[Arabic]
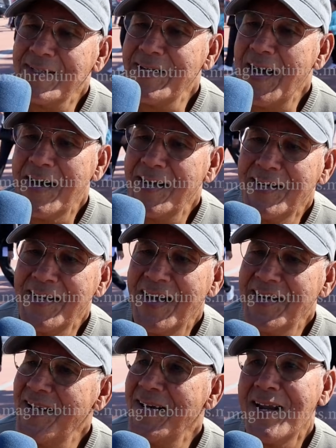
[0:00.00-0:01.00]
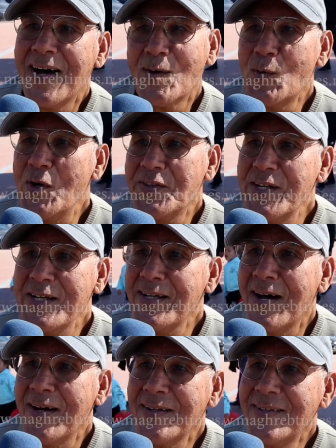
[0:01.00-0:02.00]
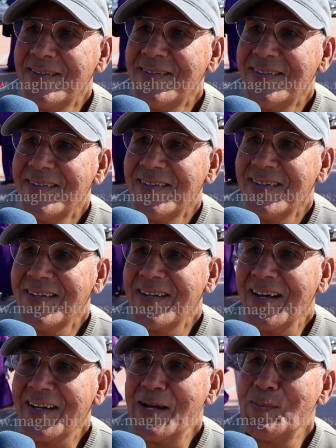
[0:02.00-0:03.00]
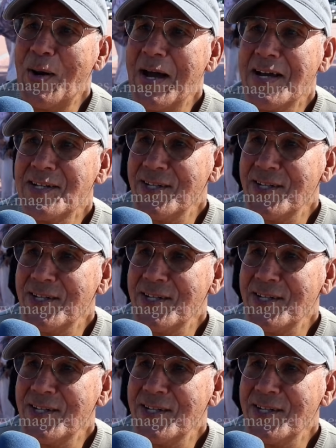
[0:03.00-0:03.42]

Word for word: لا أنا لا وحدي لا إذا كان معايا